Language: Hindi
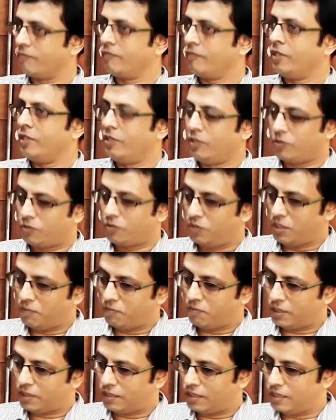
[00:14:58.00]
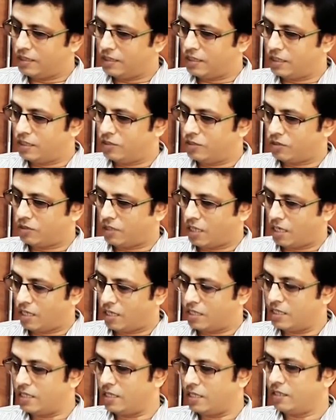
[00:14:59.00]
हम्म। तो ये मंदरा जी की जो
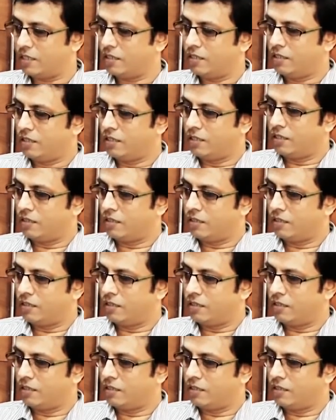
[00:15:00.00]
कहानी है